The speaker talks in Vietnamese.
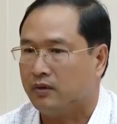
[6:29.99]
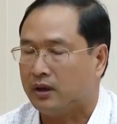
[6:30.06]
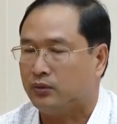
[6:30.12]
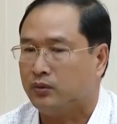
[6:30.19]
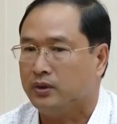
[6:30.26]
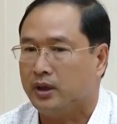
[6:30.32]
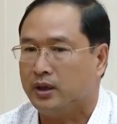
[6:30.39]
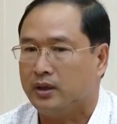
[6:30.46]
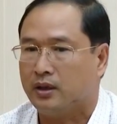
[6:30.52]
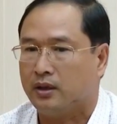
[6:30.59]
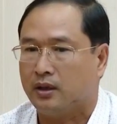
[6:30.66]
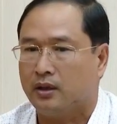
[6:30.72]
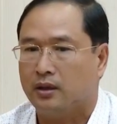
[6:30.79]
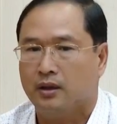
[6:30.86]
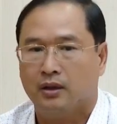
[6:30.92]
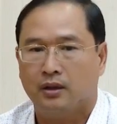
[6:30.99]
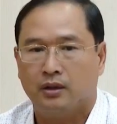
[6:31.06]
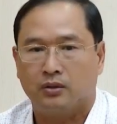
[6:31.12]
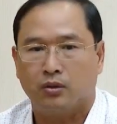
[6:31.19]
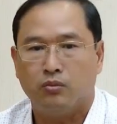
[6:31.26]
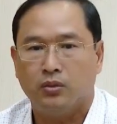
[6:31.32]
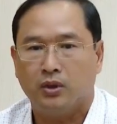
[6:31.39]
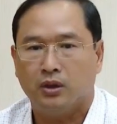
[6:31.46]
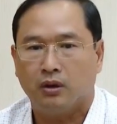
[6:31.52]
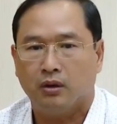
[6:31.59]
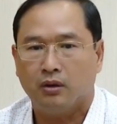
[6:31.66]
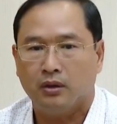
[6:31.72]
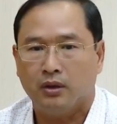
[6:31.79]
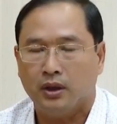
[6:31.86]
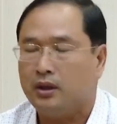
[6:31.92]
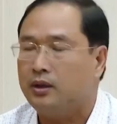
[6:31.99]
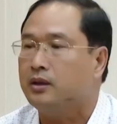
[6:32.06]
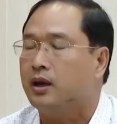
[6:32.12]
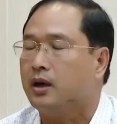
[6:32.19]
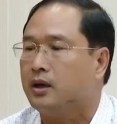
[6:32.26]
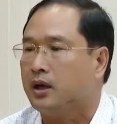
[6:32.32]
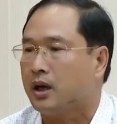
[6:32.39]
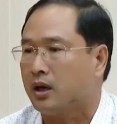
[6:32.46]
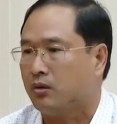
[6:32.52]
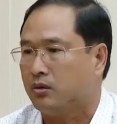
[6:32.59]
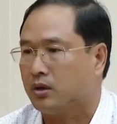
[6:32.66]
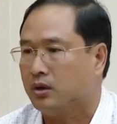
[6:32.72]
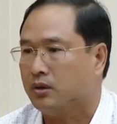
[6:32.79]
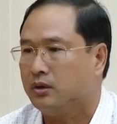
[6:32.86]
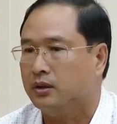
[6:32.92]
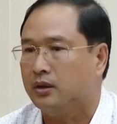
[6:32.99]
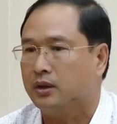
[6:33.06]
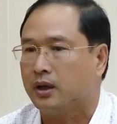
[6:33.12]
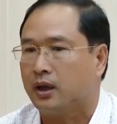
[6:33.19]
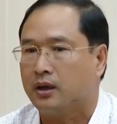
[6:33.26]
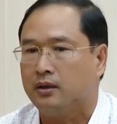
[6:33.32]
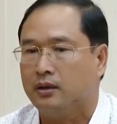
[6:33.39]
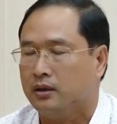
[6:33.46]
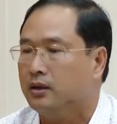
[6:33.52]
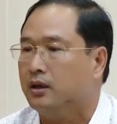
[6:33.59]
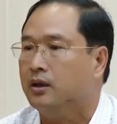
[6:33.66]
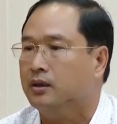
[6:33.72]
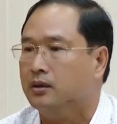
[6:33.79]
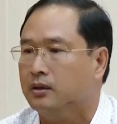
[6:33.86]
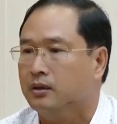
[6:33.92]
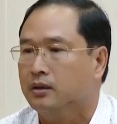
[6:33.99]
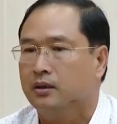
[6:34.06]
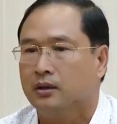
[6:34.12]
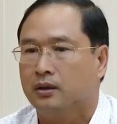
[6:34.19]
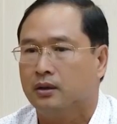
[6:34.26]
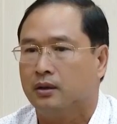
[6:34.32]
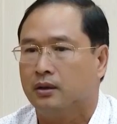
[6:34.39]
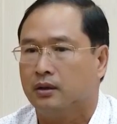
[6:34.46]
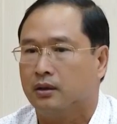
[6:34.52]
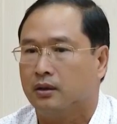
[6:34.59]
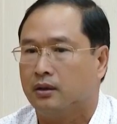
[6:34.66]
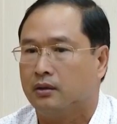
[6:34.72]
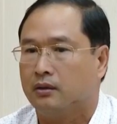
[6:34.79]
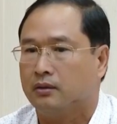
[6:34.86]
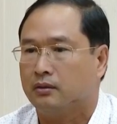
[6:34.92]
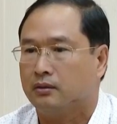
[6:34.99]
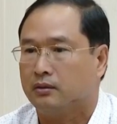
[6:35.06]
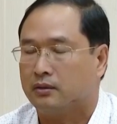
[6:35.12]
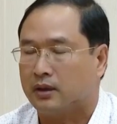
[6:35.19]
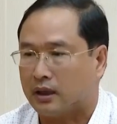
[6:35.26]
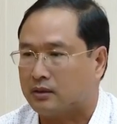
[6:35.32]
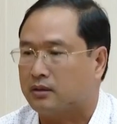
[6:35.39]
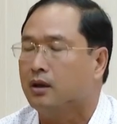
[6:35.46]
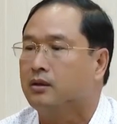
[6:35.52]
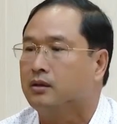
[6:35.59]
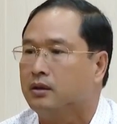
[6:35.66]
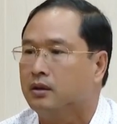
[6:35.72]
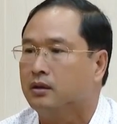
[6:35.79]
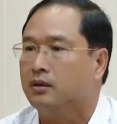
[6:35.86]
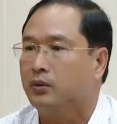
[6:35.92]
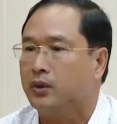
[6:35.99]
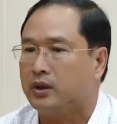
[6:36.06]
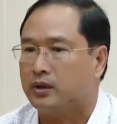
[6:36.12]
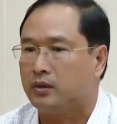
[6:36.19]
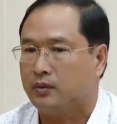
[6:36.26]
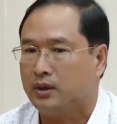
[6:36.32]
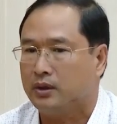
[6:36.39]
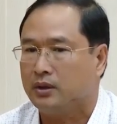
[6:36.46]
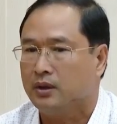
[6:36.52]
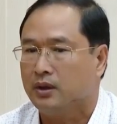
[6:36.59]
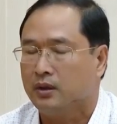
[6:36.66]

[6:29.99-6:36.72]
Và tôi nghĩ rằng là cũng có ít nơi nào có được cái địa hình đặc trưng như huyện Châu Đức.